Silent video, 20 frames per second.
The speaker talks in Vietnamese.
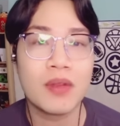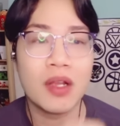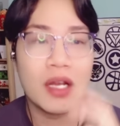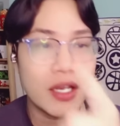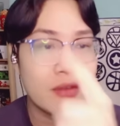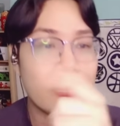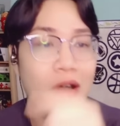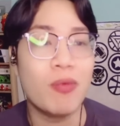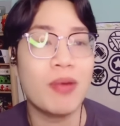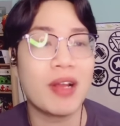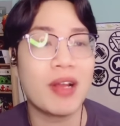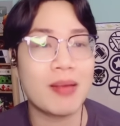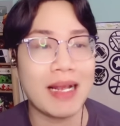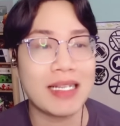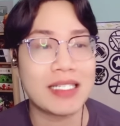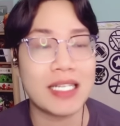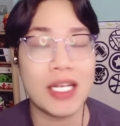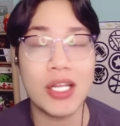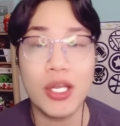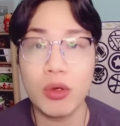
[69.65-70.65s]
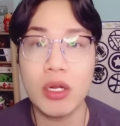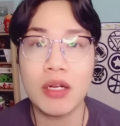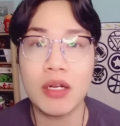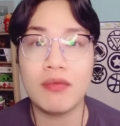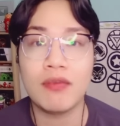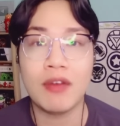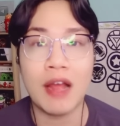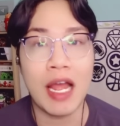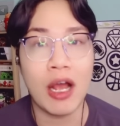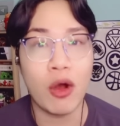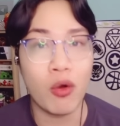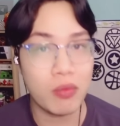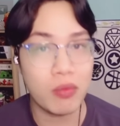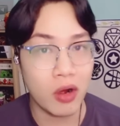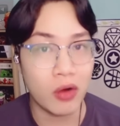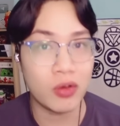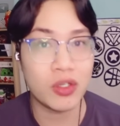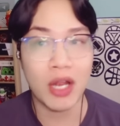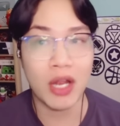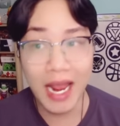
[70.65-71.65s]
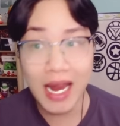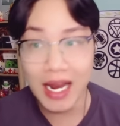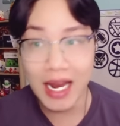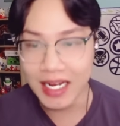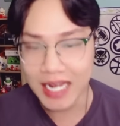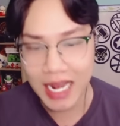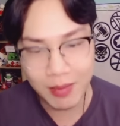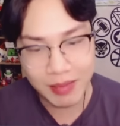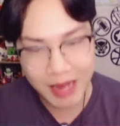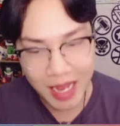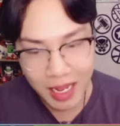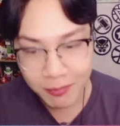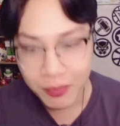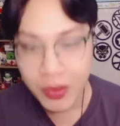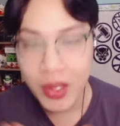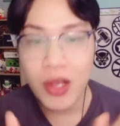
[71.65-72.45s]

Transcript: hy vọng là các bạn sẽ yêu thích và ủng hộ cho Ellen Game nhé